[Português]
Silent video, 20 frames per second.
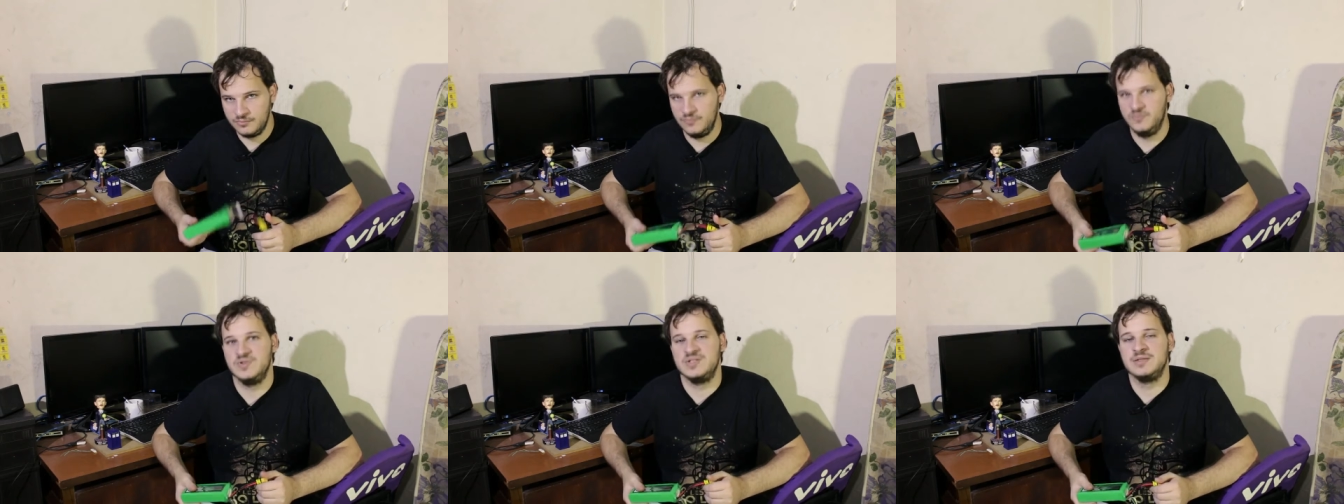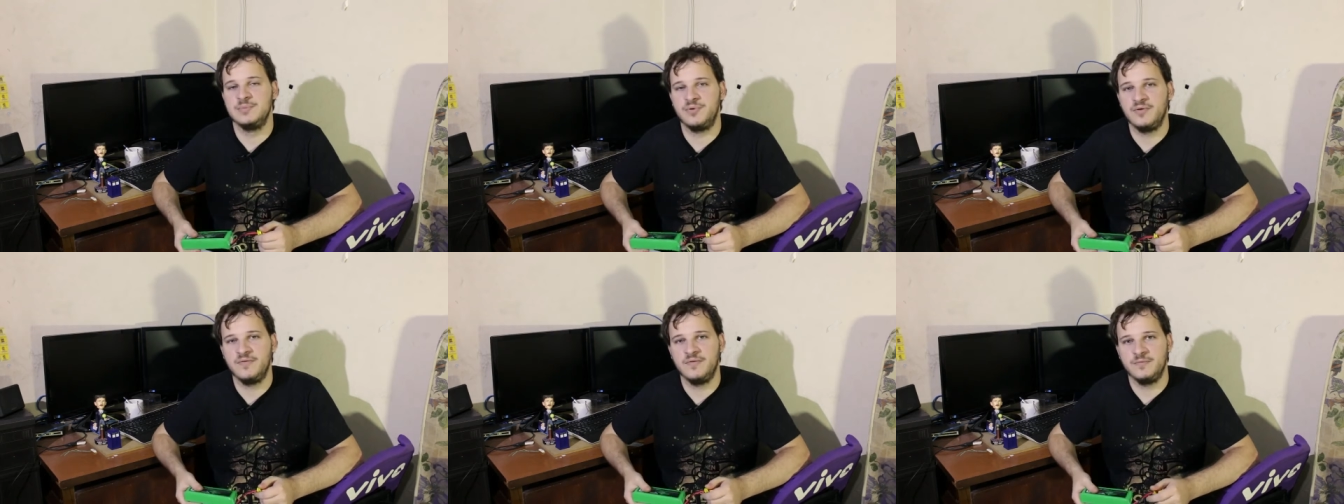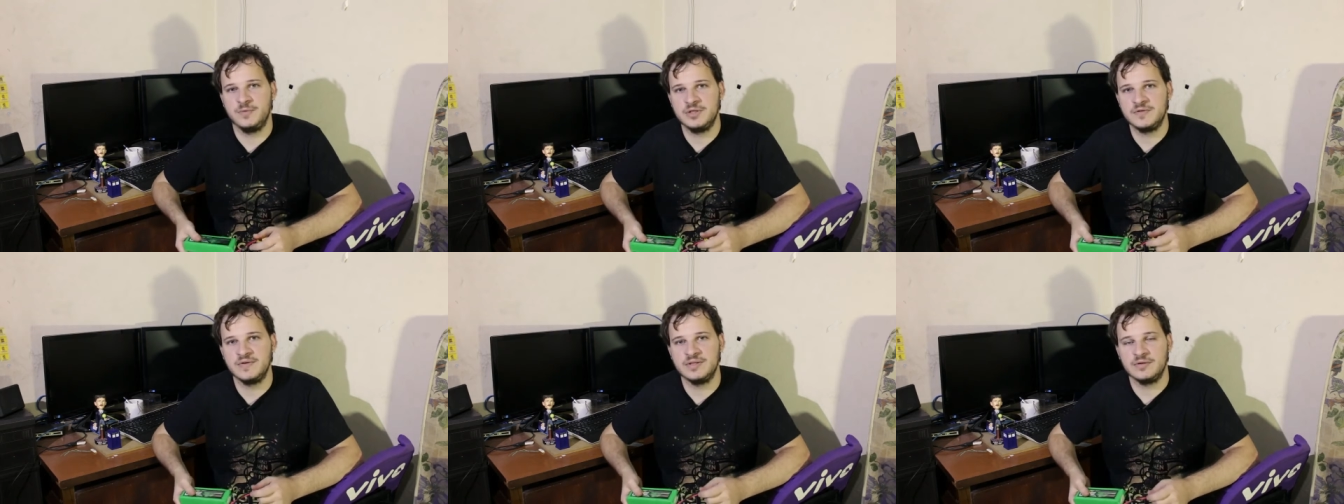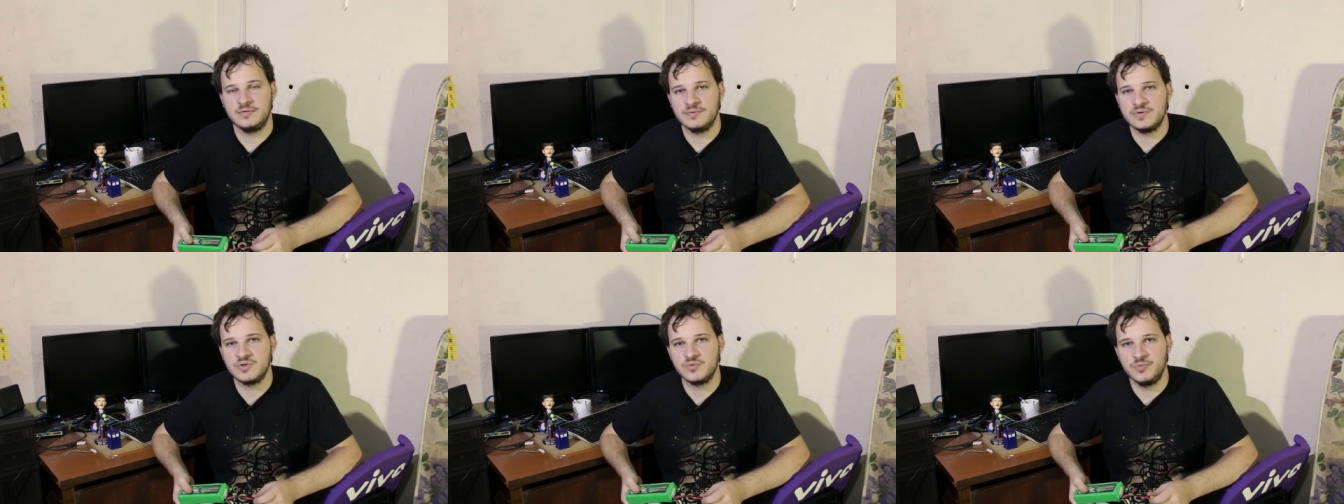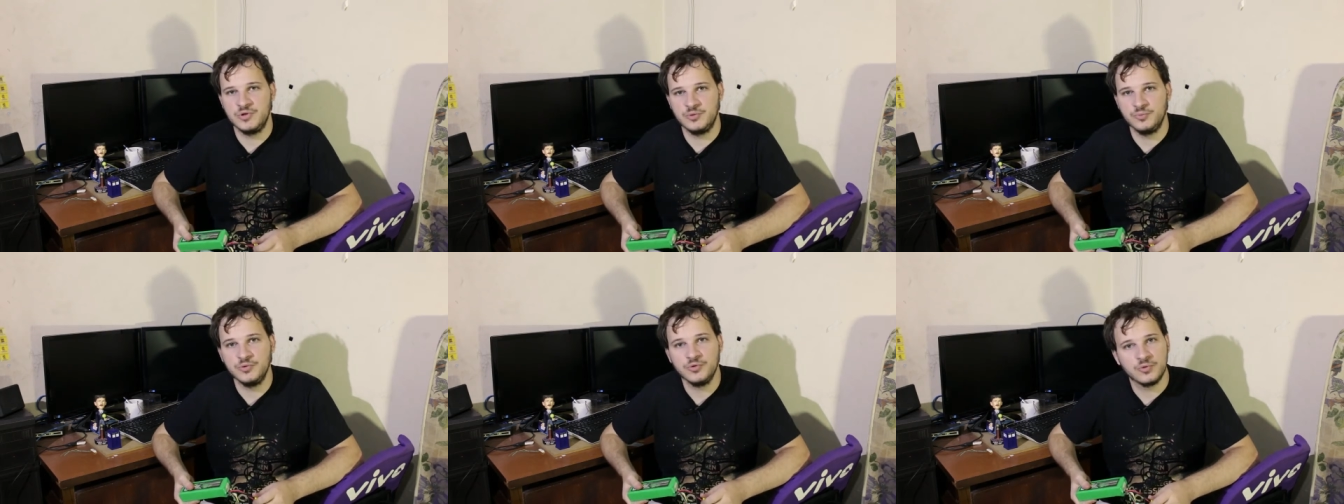você provavelmente vai estar
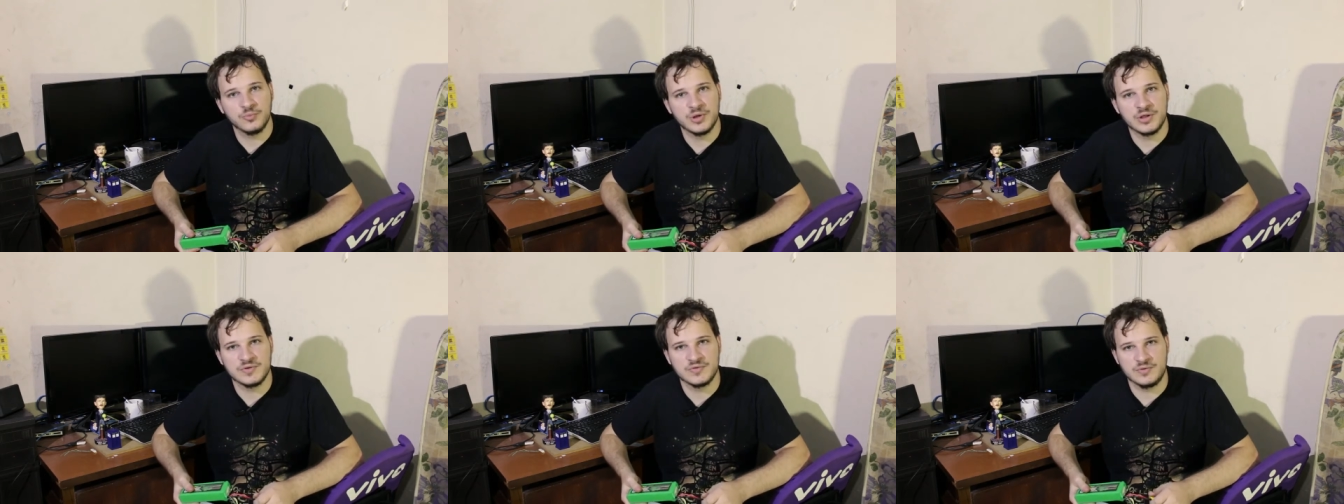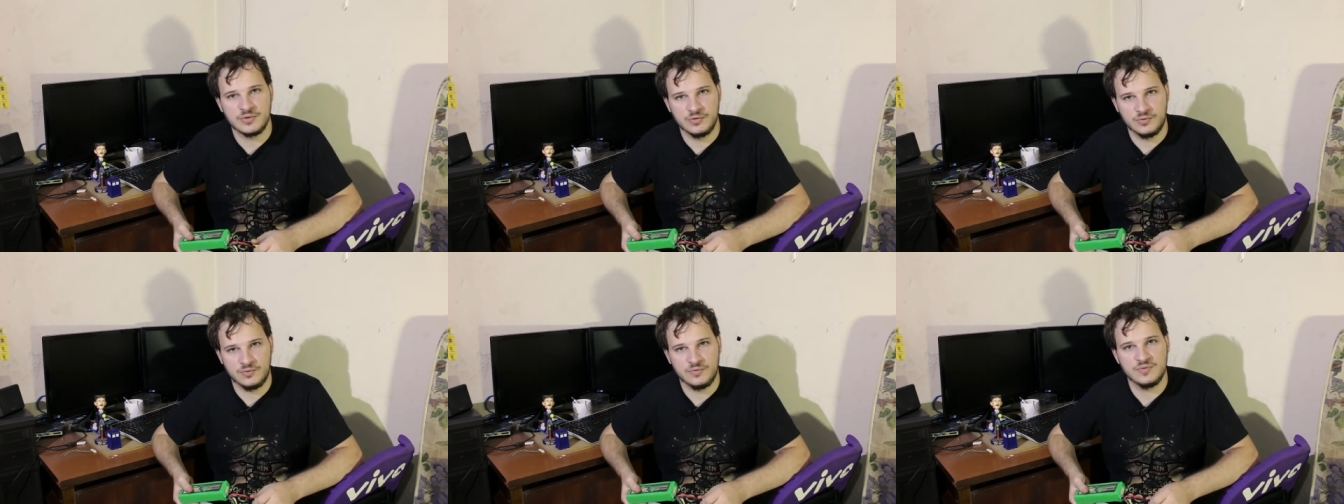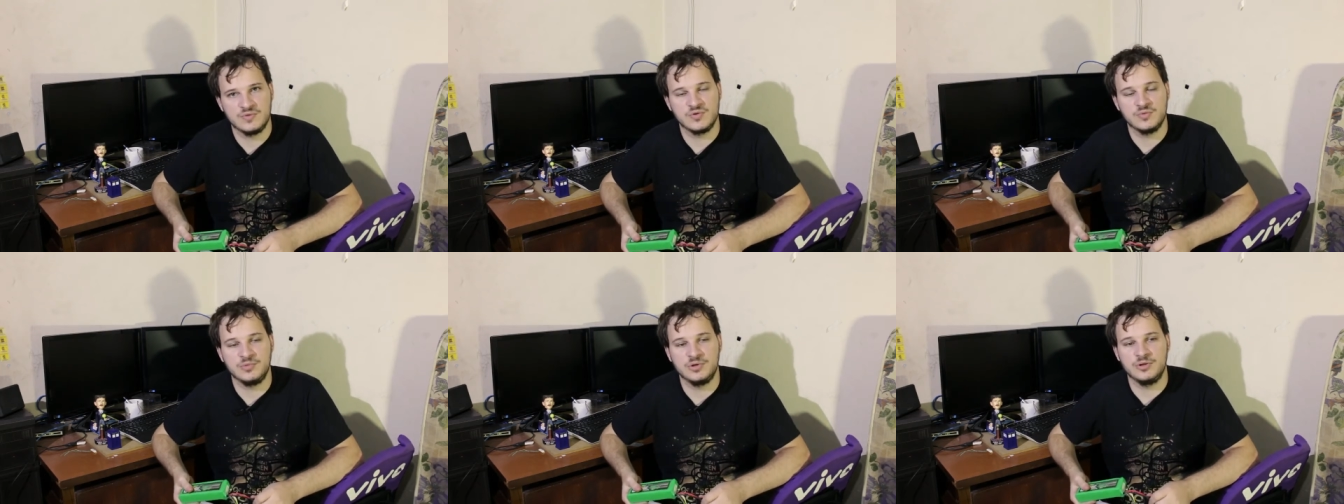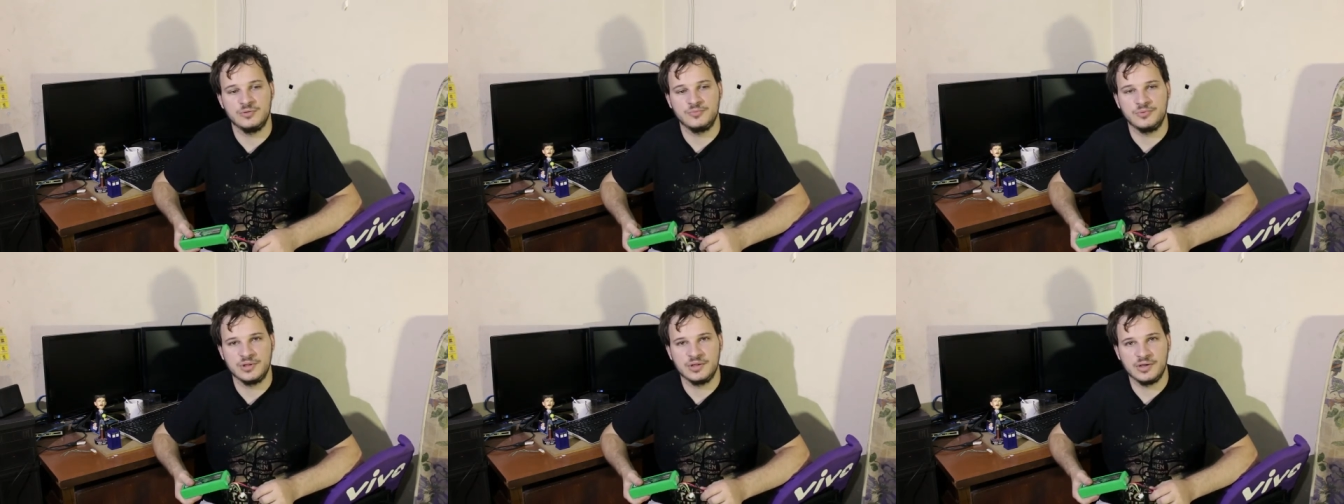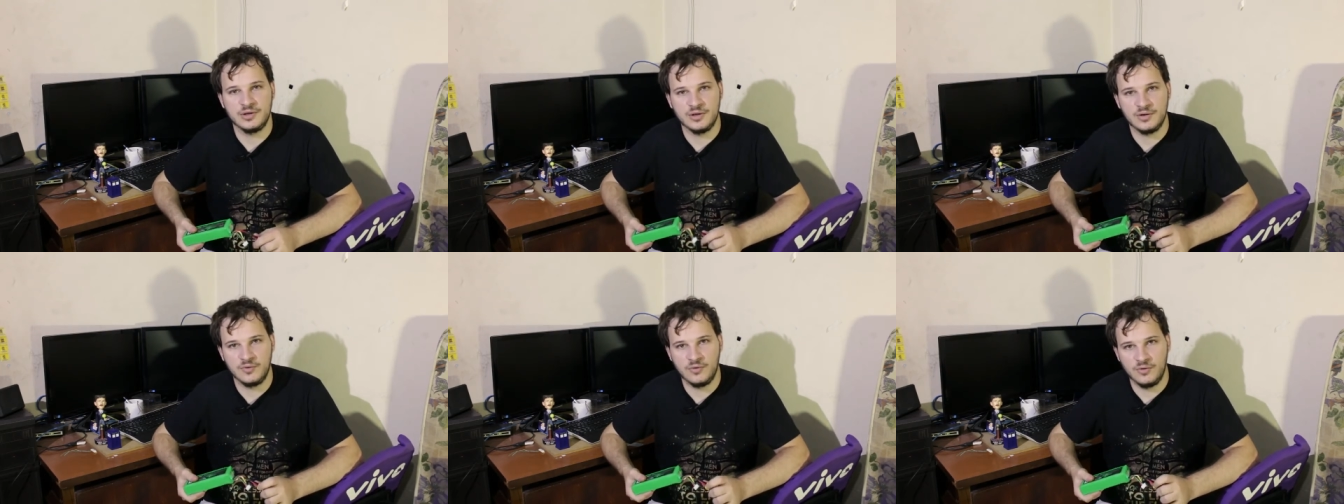consumindo muito menos do que eu estou consumindo,
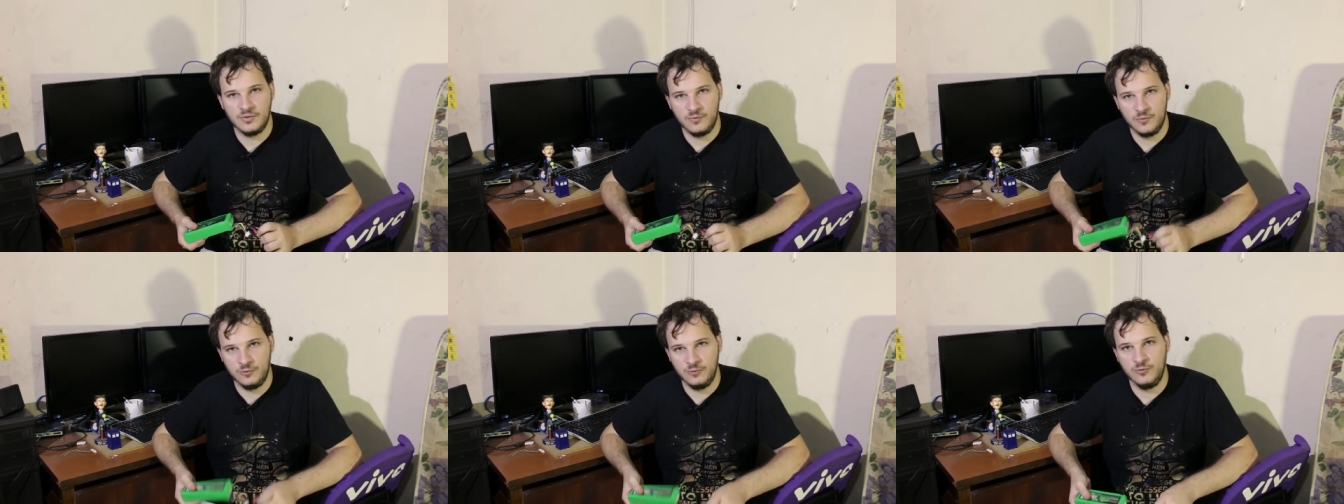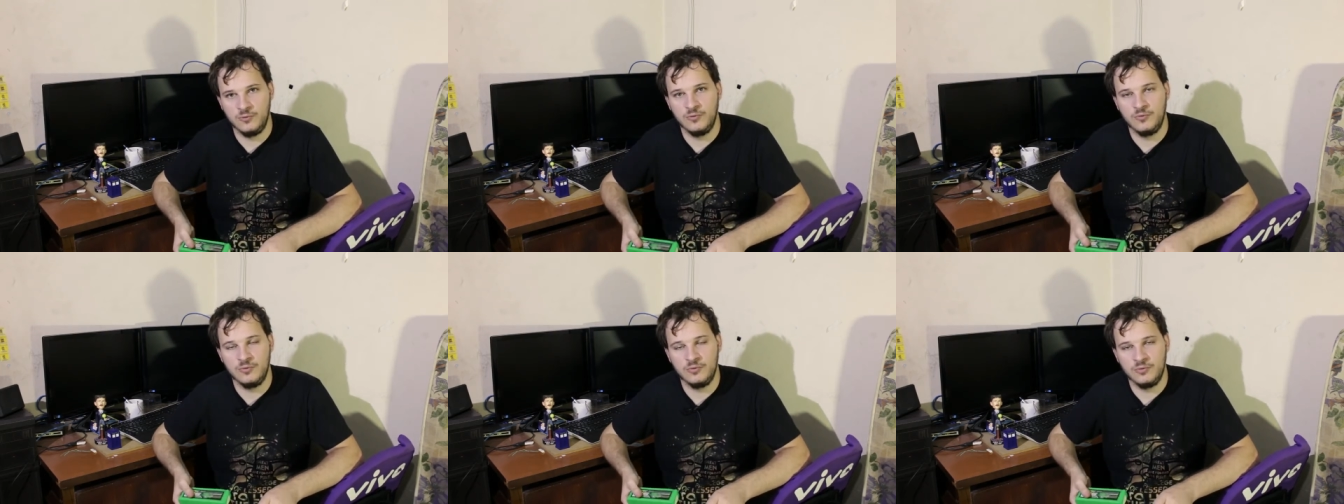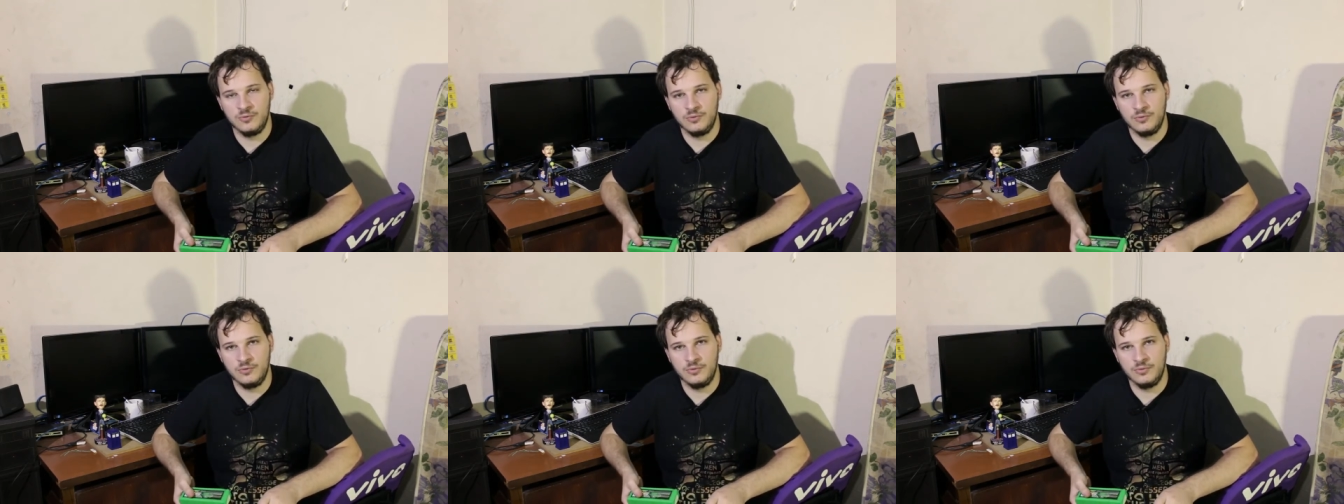porque o,